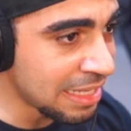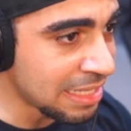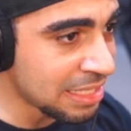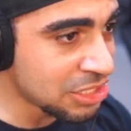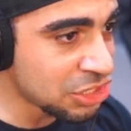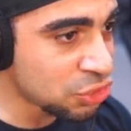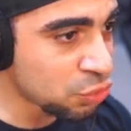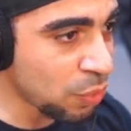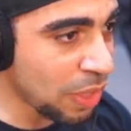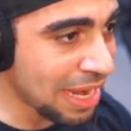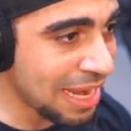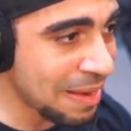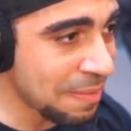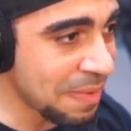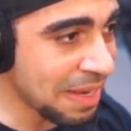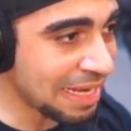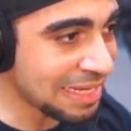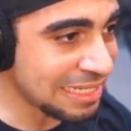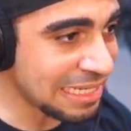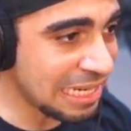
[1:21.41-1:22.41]
شوي
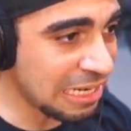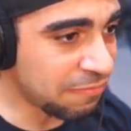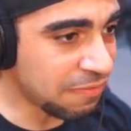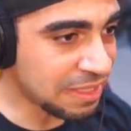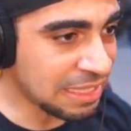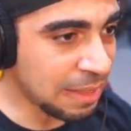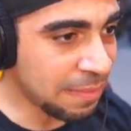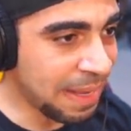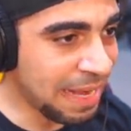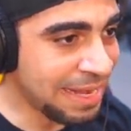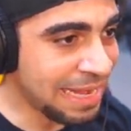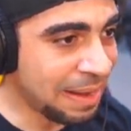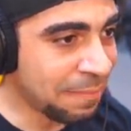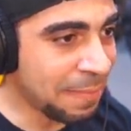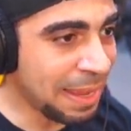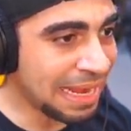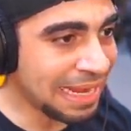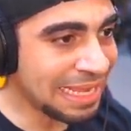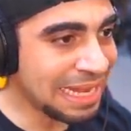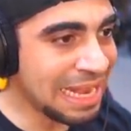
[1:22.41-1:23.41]
مختلفه طبعا عن
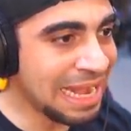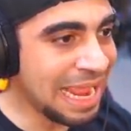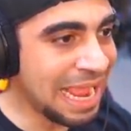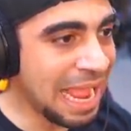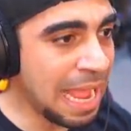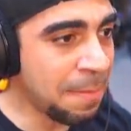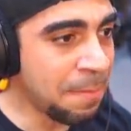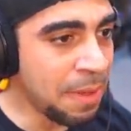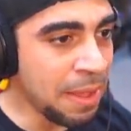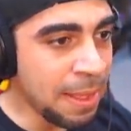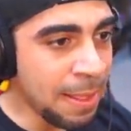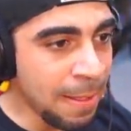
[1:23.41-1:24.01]
باقي الالعاب